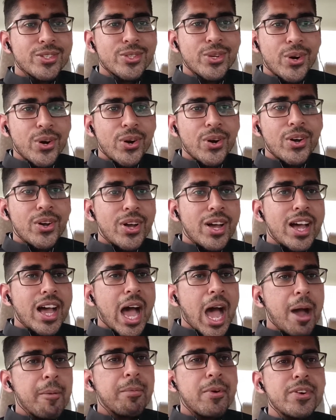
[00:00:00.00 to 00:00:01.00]
सो
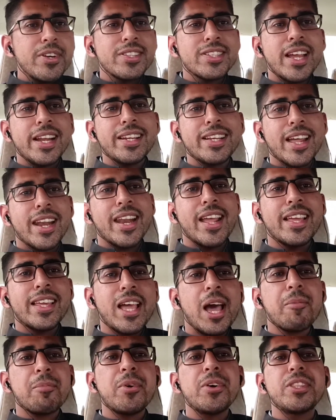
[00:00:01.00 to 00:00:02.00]
so, आपको डिसाइड करना है
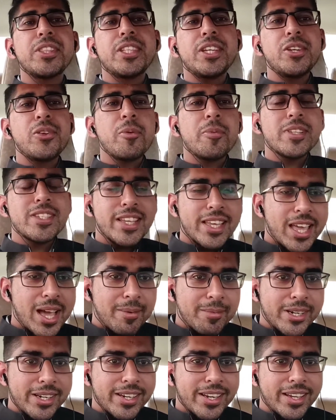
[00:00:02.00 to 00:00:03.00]
कि आपको इन तीनों में से
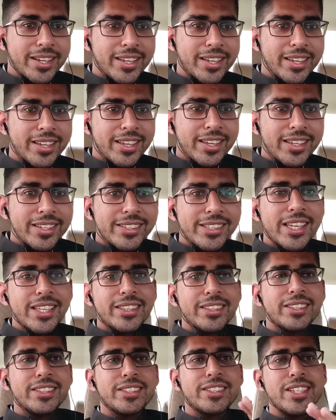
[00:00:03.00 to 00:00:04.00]
क्या बनना है ये
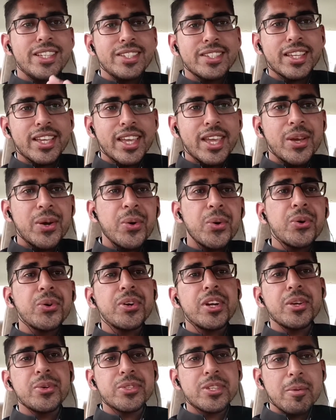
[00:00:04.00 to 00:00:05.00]
चीज़ें
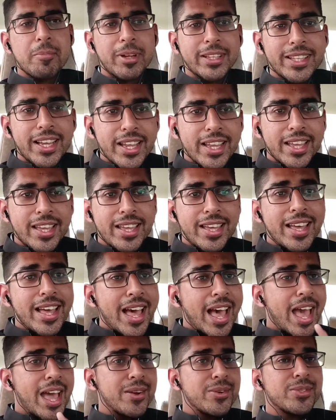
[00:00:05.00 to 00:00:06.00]
उन्होंने उसे बताई
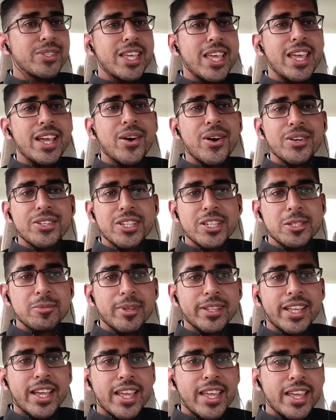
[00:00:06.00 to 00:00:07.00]
एंड उसे एक और चीज़
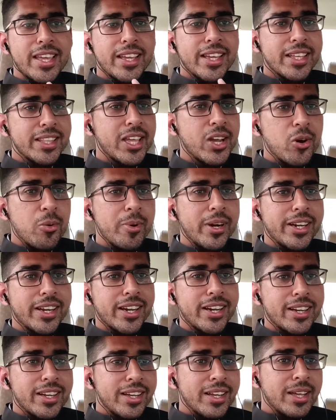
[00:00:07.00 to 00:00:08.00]
बताई कि देखो
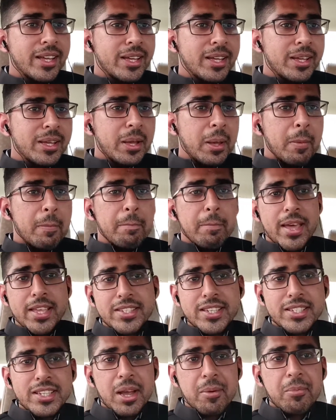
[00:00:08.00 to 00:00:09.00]
बेटा
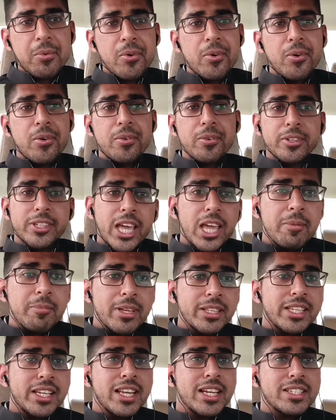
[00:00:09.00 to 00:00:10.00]
मैसेज आपको यही
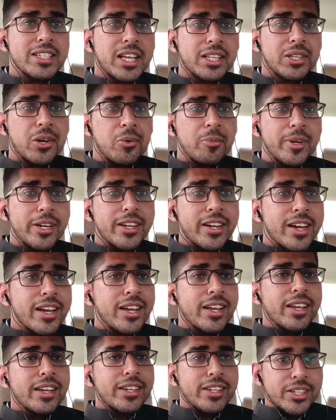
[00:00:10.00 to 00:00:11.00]
मैं देना चाहता हूँ बेटा
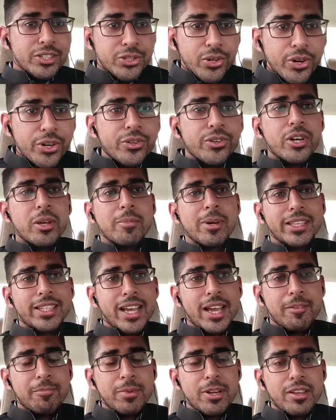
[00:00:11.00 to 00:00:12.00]
जो इन्होंने
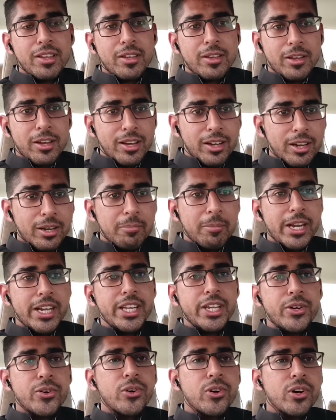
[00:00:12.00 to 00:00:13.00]
बताया अपनी
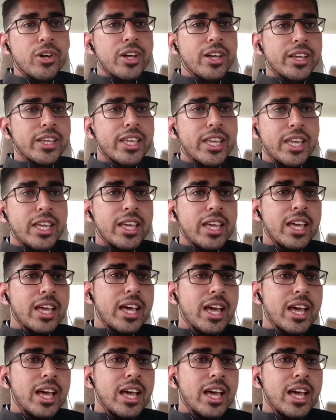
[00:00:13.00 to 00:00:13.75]
बेटी को कि